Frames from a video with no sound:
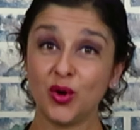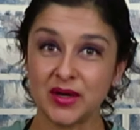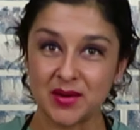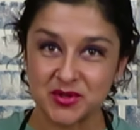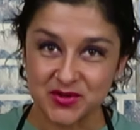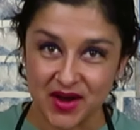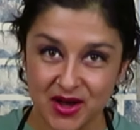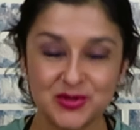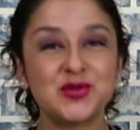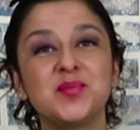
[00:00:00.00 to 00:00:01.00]
Olá
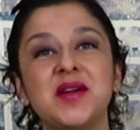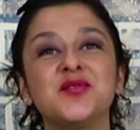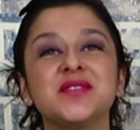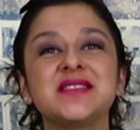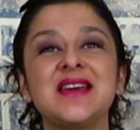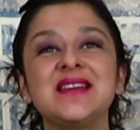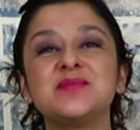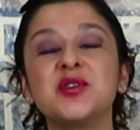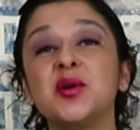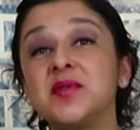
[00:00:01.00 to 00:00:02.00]
pessoal, tudo bem com
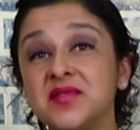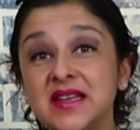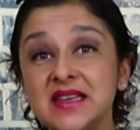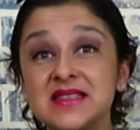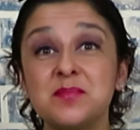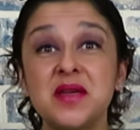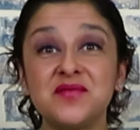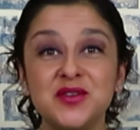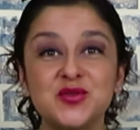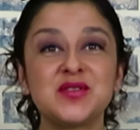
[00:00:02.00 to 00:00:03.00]
vocês? Meu nome é Vanessa,
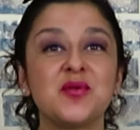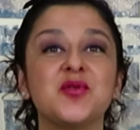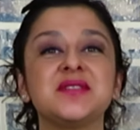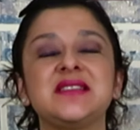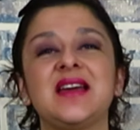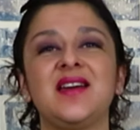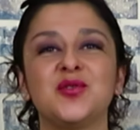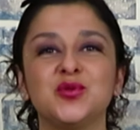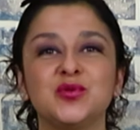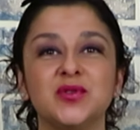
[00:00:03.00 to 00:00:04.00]
bem-vindos ao Cozinhar é
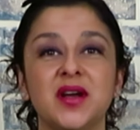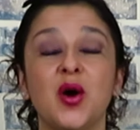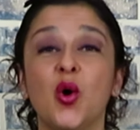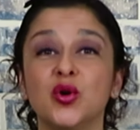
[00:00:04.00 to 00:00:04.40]
Cultura.